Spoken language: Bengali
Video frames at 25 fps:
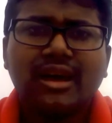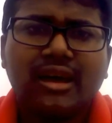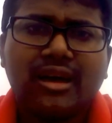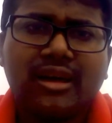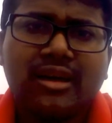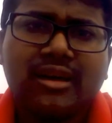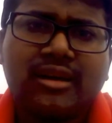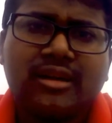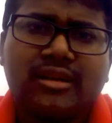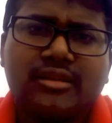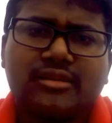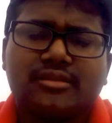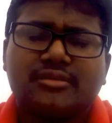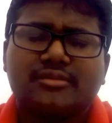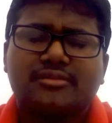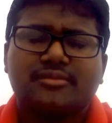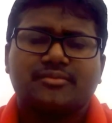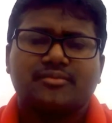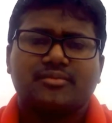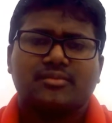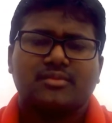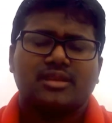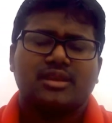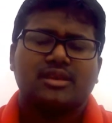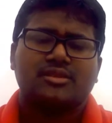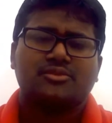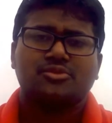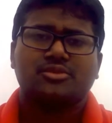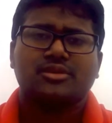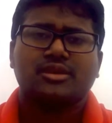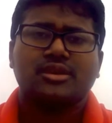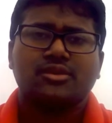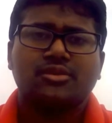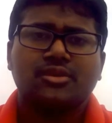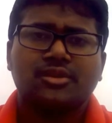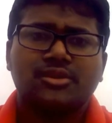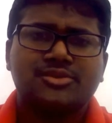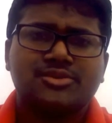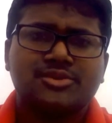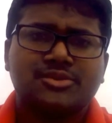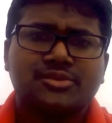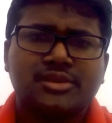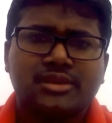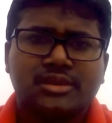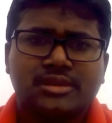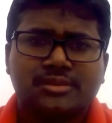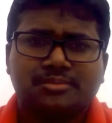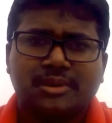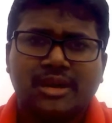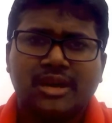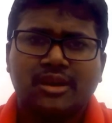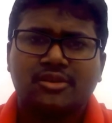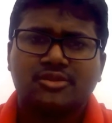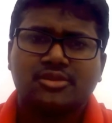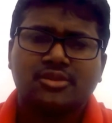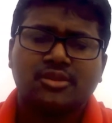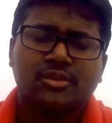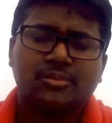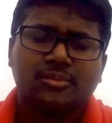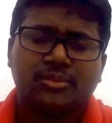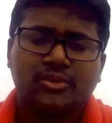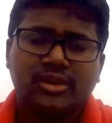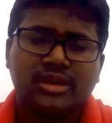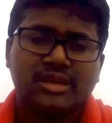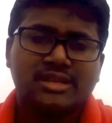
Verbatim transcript: আর এত টাকা খরচ করে পাইলট হওয়ার পরে